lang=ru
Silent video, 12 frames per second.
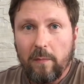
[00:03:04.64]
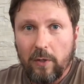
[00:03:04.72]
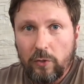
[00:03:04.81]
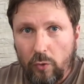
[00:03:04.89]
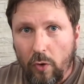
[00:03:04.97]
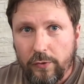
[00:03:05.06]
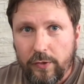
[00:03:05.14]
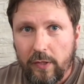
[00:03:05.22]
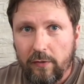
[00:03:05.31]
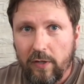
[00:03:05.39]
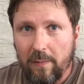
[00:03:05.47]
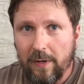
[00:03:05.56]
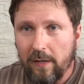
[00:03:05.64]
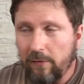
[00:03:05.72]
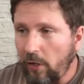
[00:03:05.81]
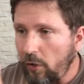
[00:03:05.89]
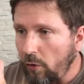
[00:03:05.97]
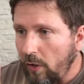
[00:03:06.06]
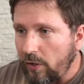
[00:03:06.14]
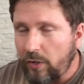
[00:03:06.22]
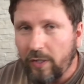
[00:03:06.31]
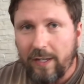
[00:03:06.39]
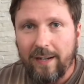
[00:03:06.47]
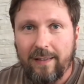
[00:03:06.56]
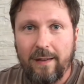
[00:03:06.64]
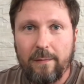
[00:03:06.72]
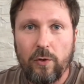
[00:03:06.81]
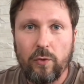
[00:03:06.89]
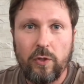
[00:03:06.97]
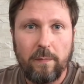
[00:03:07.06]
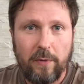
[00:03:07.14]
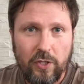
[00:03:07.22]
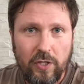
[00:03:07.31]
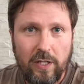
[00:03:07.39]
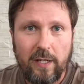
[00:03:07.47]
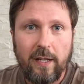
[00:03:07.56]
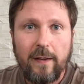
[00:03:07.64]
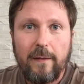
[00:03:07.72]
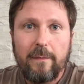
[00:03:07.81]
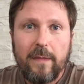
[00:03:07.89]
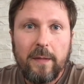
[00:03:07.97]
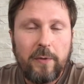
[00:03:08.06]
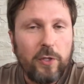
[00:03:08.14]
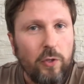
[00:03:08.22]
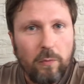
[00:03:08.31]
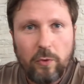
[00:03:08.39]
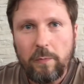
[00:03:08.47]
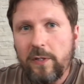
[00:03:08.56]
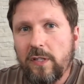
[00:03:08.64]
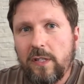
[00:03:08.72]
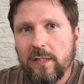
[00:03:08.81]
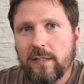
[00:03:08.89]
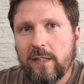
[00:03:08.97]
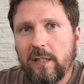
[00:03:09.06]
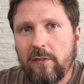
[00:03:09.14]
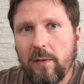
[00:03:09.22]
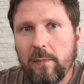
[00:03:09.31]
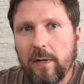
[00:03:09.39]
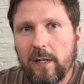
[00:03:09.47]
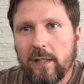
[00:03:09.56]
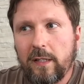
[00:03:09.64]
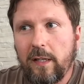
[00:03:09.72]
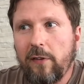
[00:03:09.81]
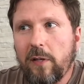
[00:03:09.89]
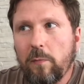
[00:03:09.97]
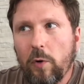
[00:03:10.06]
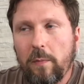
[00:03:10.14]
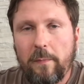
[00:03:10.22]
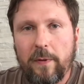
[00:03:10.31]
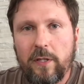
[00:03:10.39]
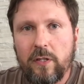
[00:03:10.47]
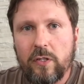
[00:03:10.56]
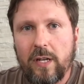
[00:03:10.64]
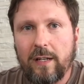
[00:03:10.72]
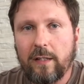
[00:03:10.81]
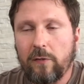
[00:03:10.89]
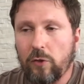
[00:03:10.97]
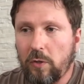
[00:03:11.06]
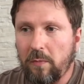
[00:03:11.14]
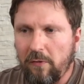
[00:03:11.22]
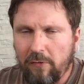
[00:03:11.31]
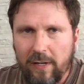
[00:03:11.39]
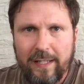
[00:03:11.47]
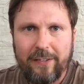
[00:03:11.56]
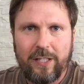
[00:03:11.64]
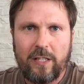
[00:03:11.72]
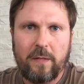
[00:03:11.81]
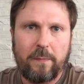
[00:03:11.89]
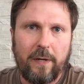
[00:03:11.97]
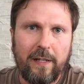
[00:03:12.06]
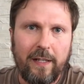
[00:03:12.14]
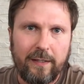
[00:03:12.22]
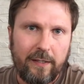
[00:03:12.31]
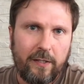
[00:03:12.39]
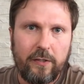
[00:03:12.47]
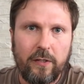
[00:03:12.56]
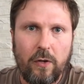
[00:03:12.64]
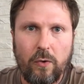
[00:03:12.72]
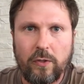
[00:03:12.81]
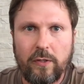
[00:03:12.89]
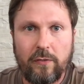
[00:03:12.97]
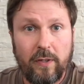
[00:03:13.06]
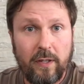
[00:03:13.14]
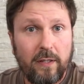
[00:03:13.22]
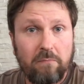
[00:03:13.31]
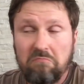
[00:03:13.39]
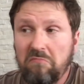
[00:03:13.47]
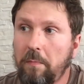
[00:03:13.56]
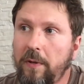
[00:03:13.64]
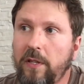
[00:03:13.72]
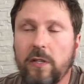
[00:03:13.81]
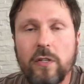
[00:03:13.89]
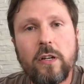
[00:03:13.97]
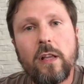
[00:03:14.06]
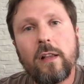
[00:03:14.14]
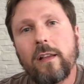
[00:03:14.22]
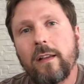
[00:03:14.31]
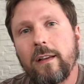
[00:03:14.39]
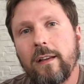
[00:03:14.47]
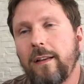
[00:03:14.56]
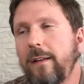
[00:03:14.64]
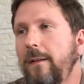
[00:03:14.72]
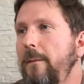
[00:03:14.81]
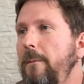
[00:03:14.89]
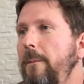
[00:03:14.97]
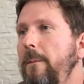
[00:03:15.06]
московские выборы, в райончиках там люди пошли людей. Причем тут президентские выборы? Ты ведь мог бы поддержать для того, чтобы выдавить этих проклятых единороссов. Не поддержал. Я